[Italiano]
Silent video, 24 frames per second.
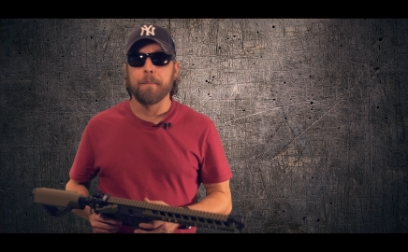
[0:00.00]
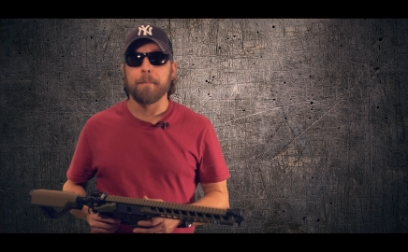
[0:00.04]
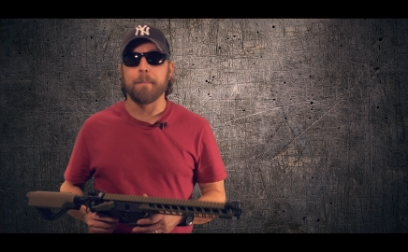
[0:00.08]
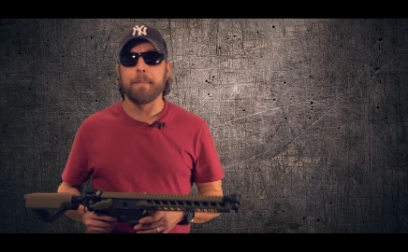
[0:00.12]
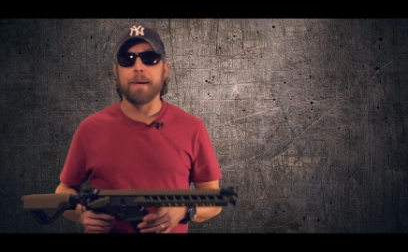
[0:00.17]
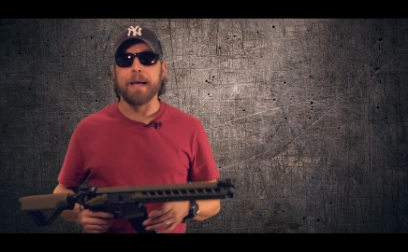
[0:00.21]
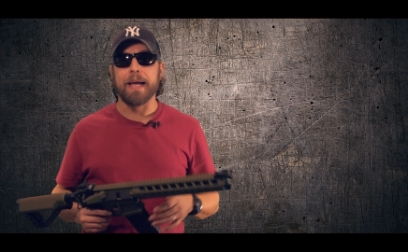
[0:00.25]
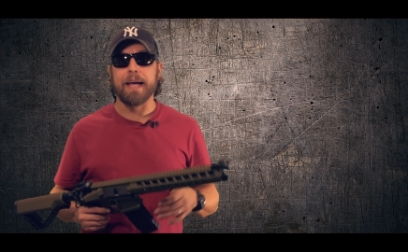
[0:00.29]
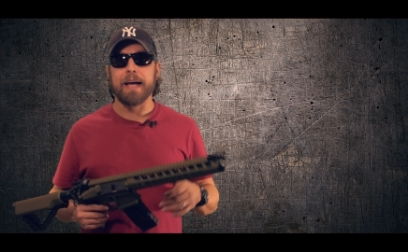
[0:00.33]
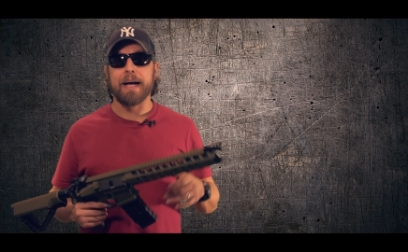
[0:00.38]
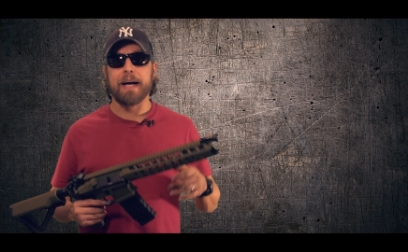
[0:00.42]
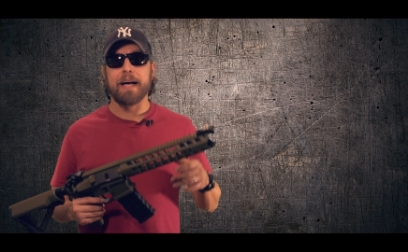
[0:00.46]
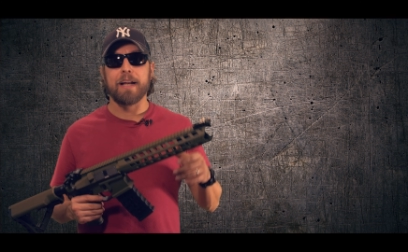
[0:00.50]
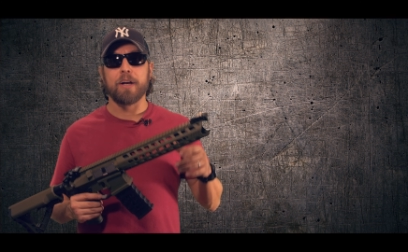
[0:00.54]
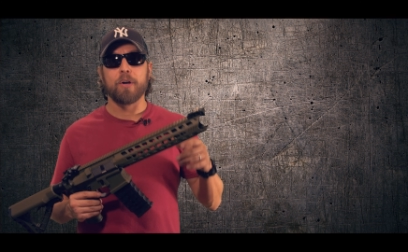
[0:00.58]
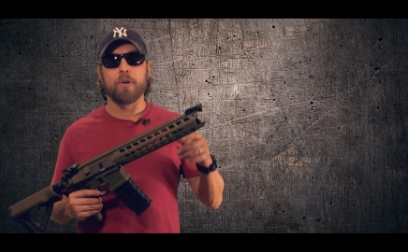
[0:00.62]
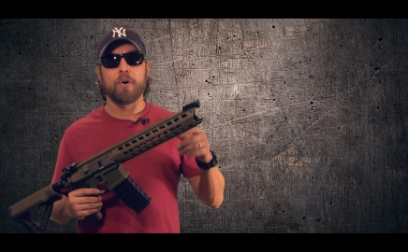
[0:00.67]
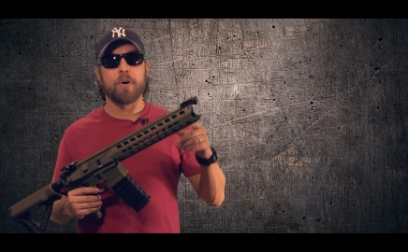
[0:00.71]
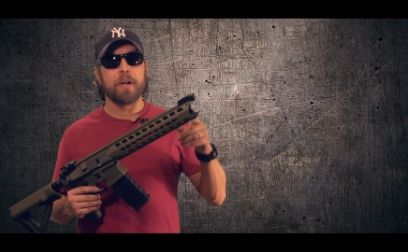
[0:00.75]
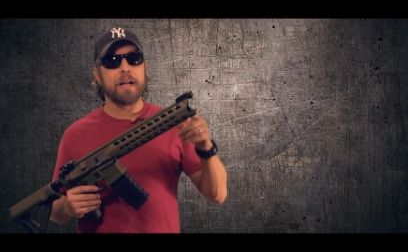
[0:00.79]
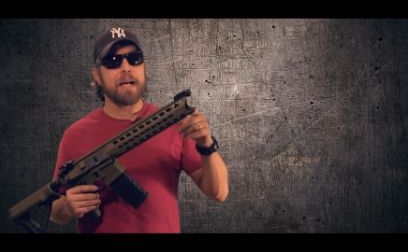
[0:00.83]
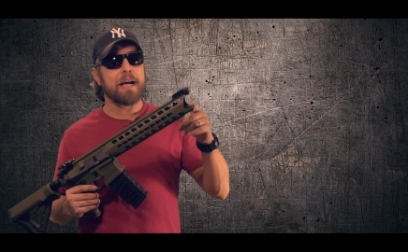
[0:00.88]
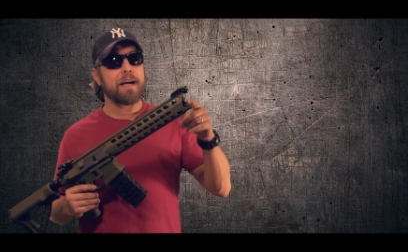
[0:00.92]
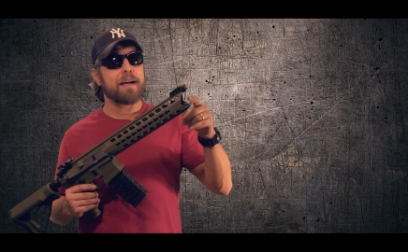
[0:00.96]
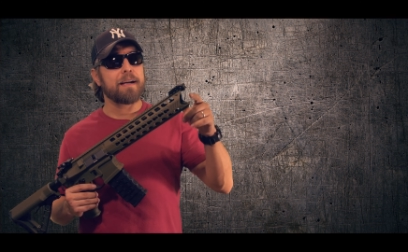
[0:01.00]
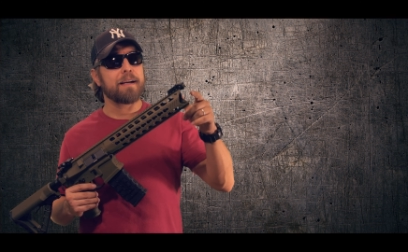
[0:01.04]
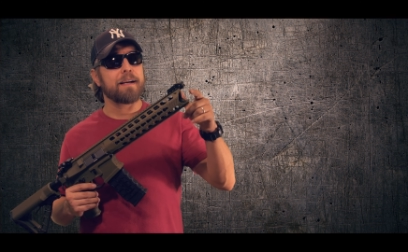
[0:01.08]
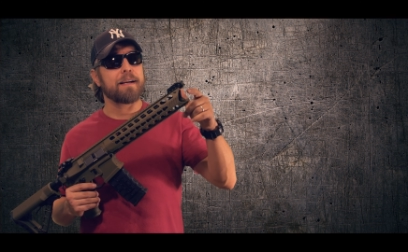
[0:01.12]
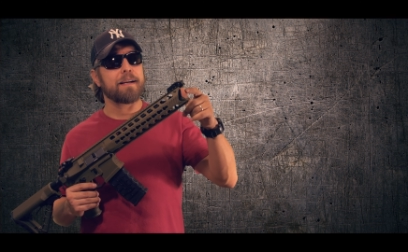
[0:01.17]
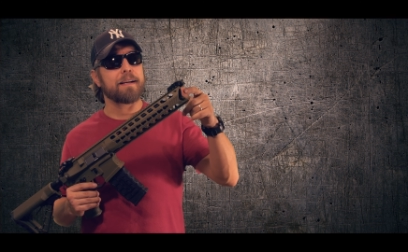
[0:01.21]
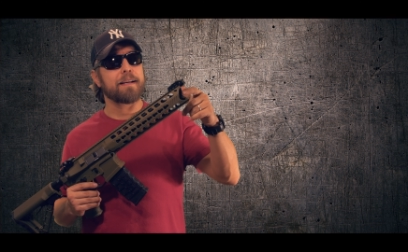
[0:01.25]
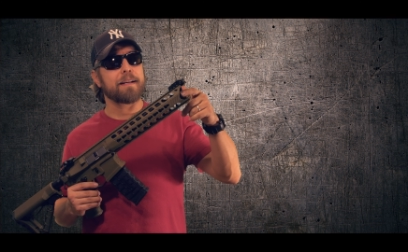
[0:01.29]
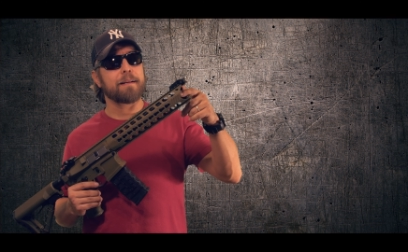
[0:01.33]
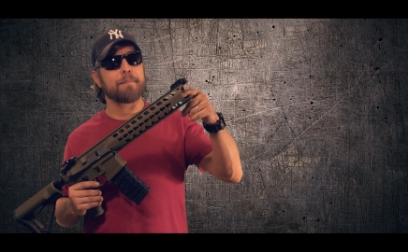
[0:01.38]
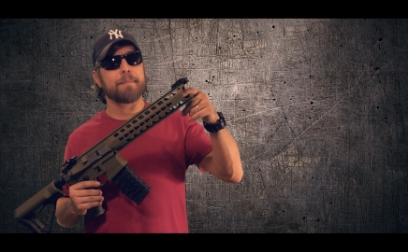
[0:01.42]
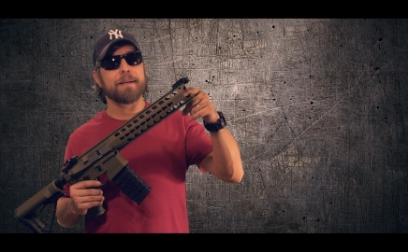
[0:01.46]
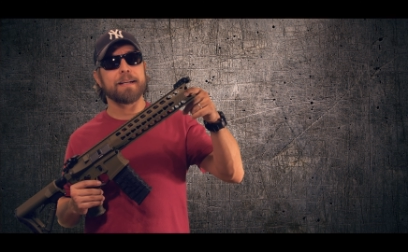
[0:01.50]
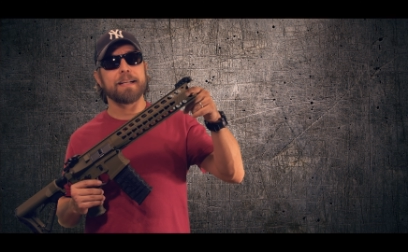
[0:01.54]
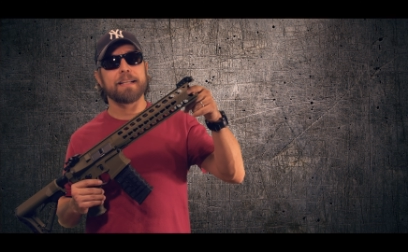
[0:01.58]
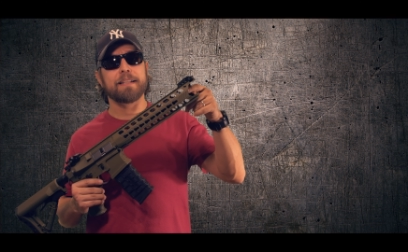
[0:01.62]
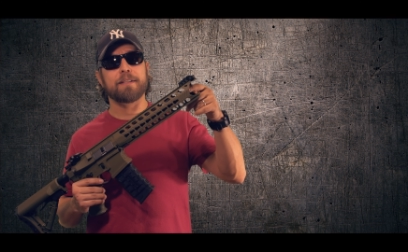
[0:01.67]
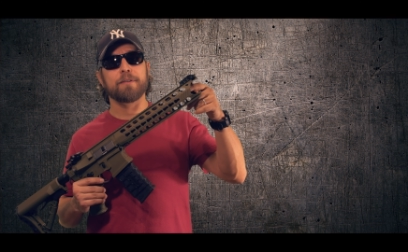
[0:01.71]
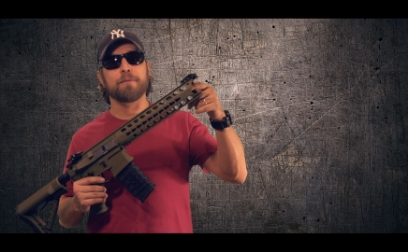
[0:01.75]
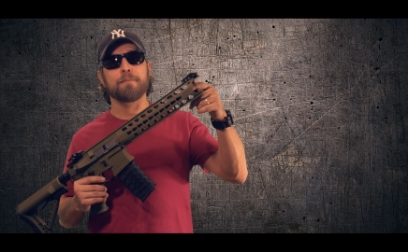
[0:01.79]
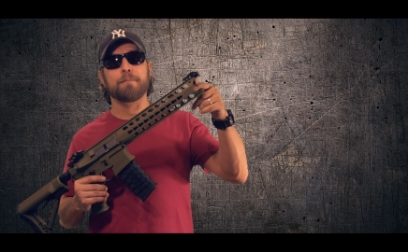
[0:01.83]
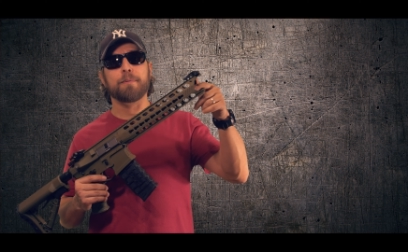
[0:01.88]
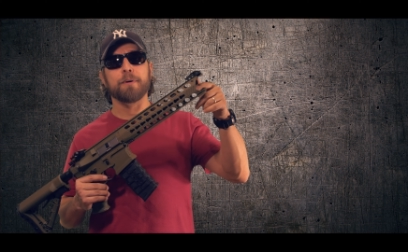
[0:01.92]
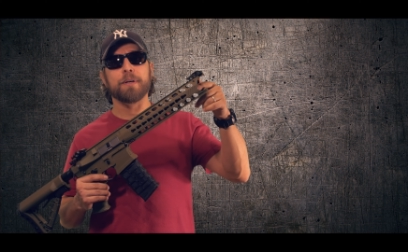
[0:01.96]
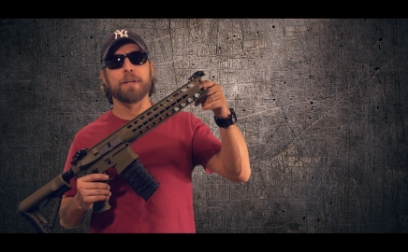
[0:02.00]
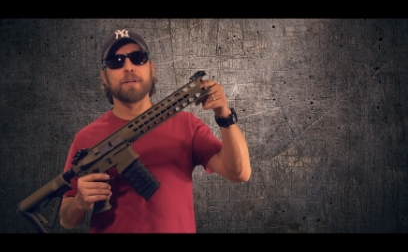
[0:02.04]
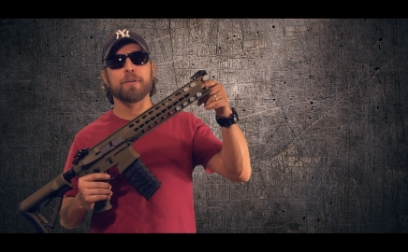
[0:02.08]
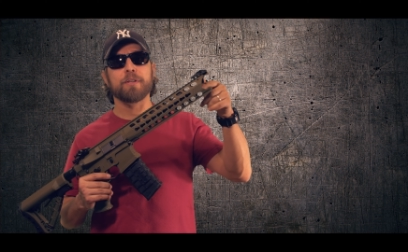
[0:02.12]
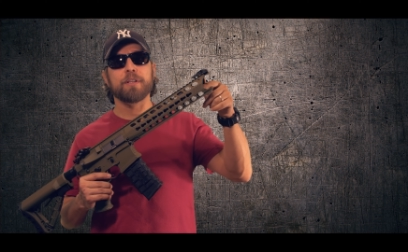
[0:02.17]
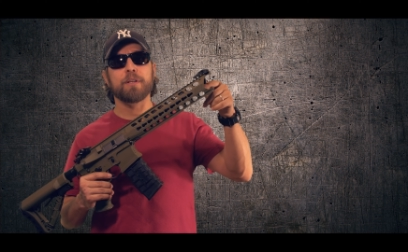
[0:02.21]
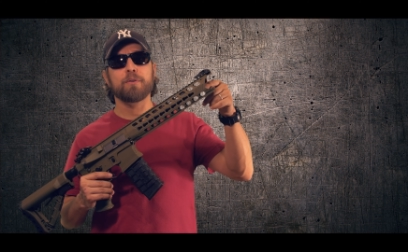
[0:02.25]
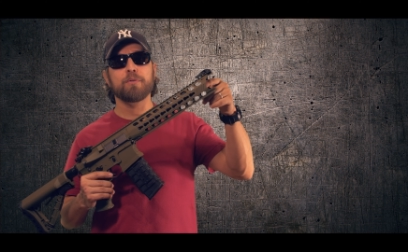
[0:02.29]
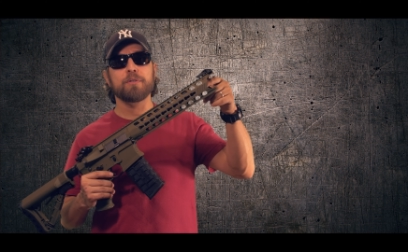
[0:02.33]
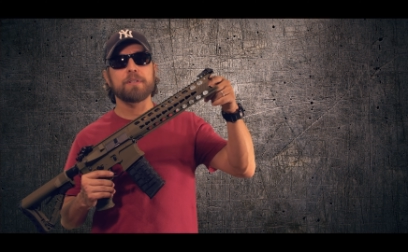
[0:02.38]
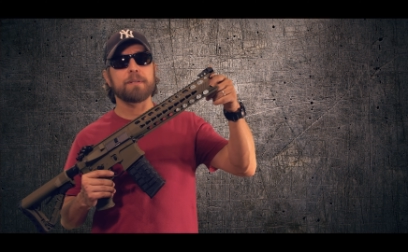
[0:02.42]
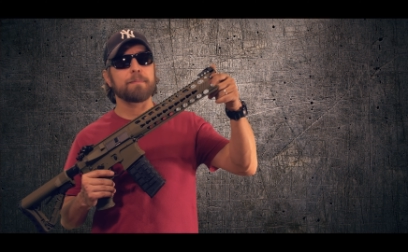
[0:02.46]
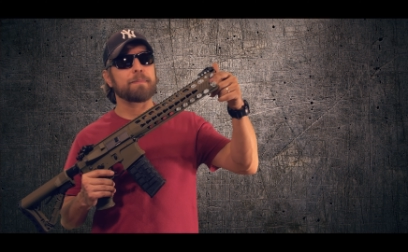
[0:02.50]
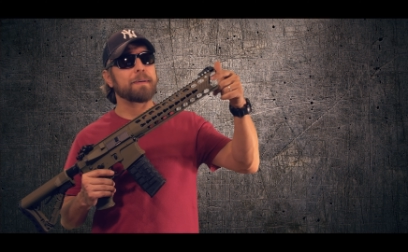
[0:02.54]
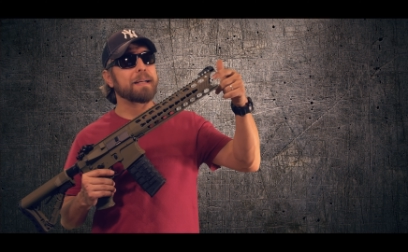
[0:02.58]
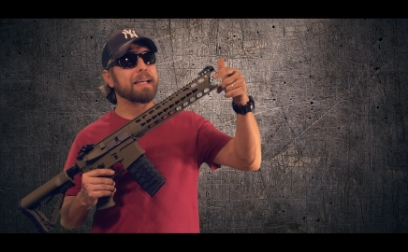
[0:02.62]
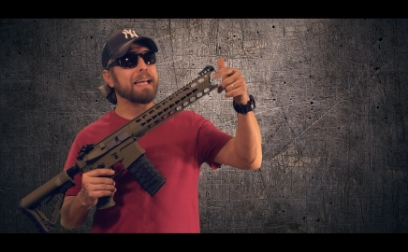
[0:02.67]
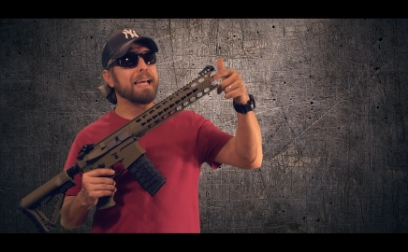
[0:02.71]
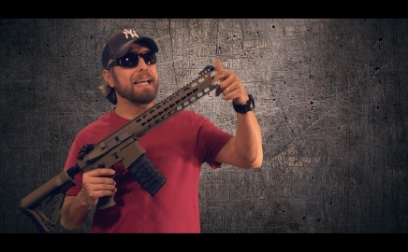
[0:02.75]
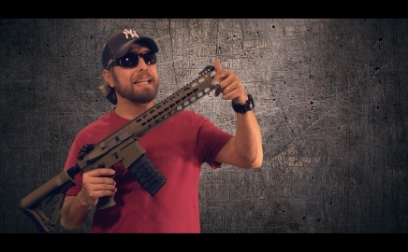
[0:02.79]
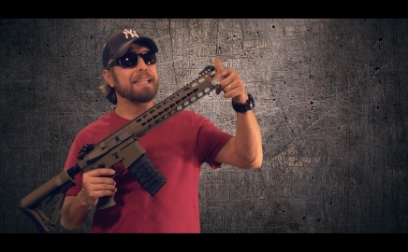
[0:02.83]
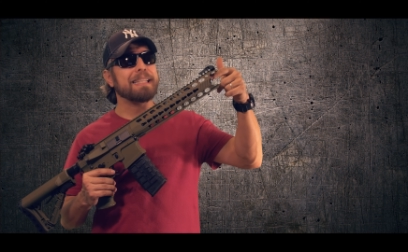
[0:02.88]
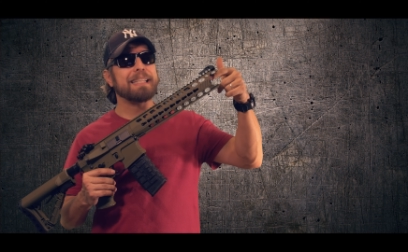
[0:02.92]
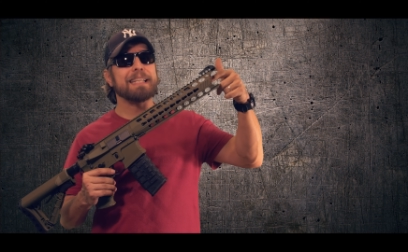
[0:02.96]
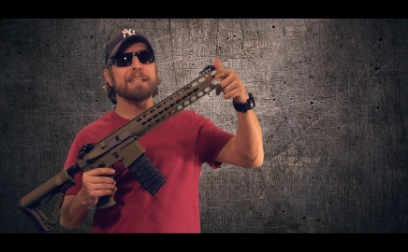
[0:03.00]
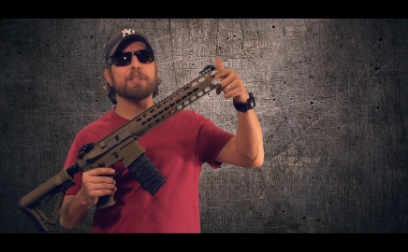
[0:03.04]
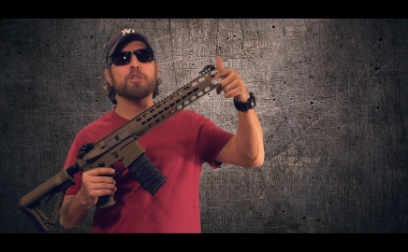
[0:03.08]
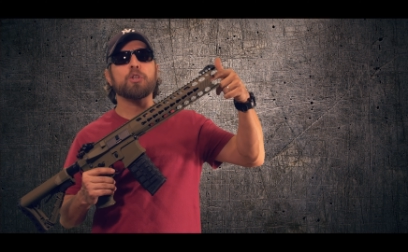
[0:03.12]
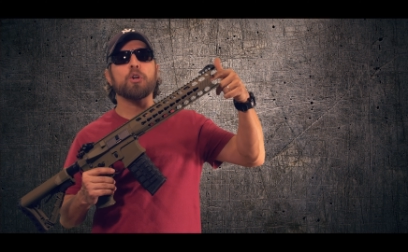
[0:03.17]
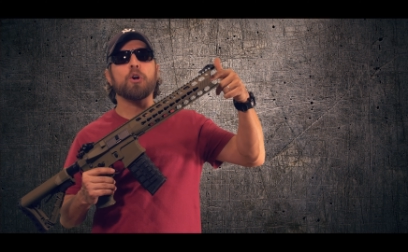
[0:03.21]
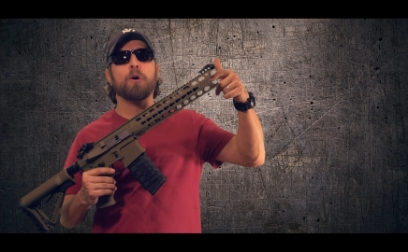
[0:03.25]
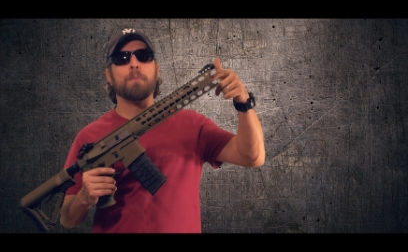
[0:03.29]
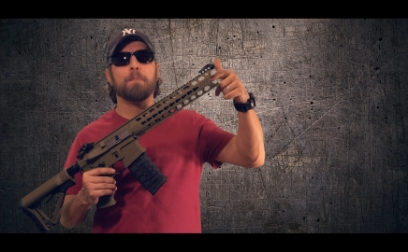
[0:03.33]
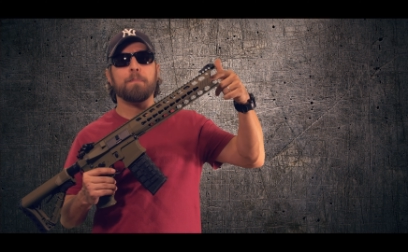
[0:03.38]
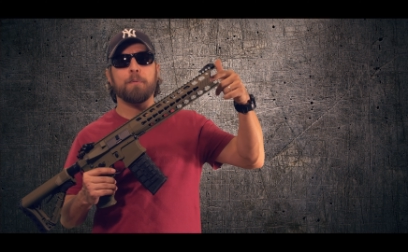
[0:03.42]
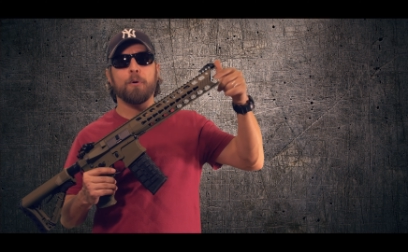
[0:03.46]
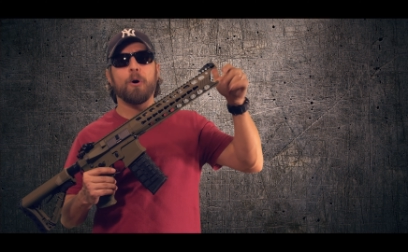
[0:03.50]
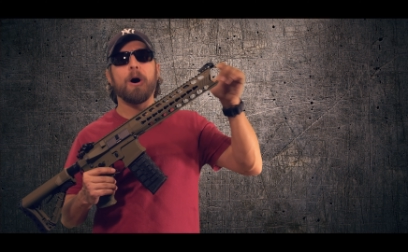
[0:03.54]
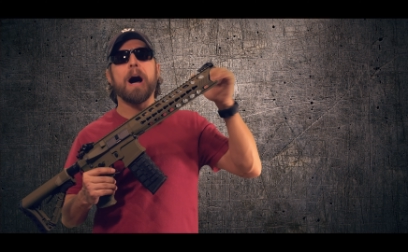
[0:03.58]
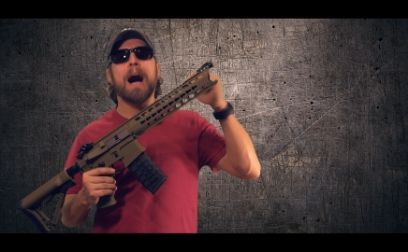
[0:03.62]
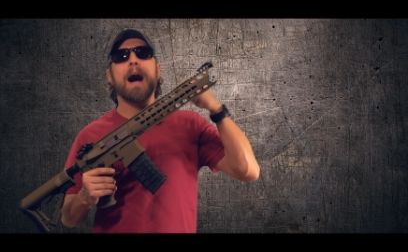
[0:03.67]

beh allora eh, rimanete un pochino delusi perché entra troppo,